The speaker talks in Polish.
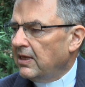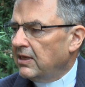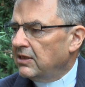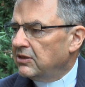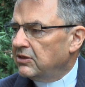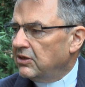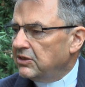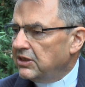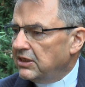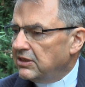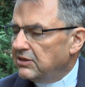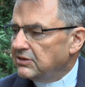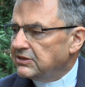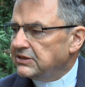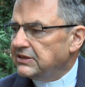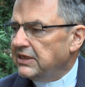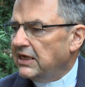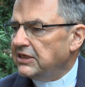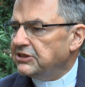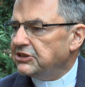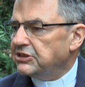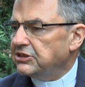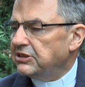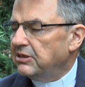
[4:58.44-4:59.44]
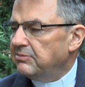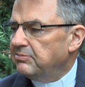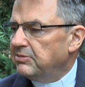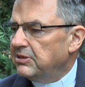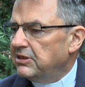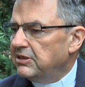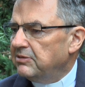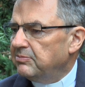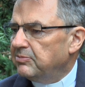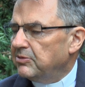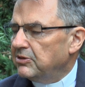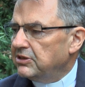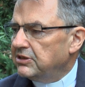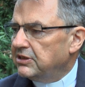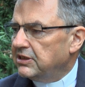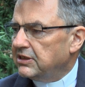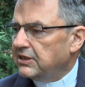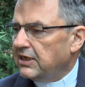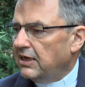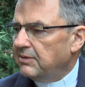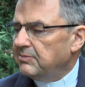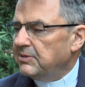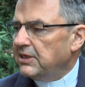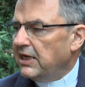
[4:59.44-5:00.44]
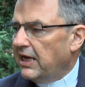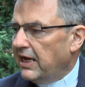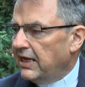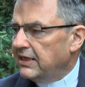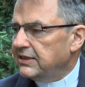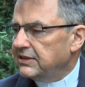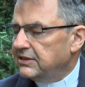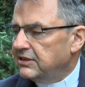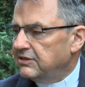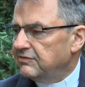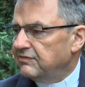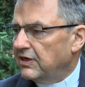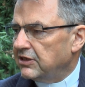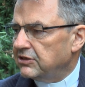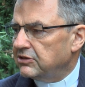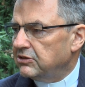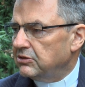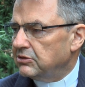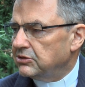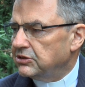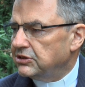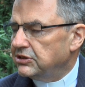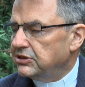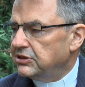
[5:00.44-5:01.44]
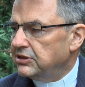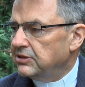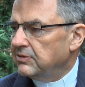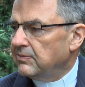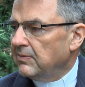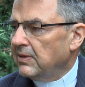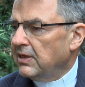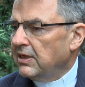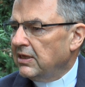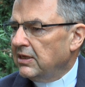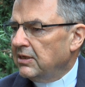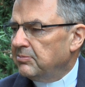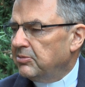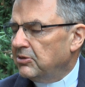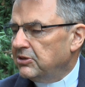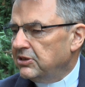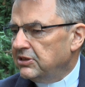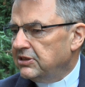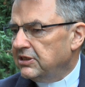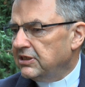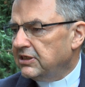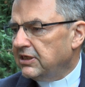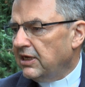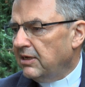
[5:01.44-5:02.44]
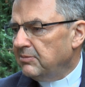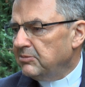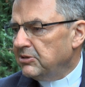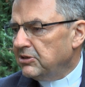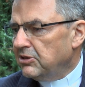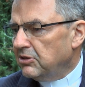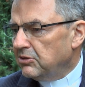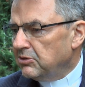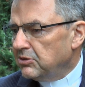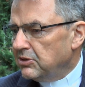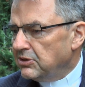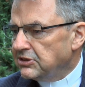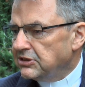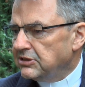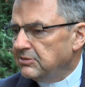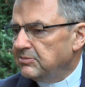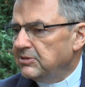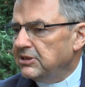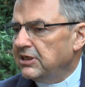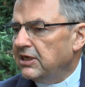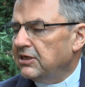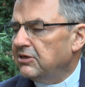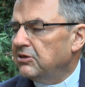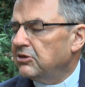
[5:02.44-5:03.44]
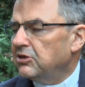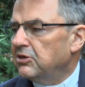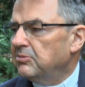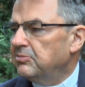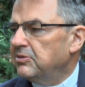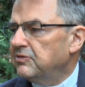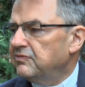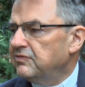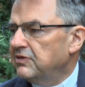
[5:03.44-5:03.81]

no jednoznacznie byli politykami antywartości? Politykami chorującymi na choroby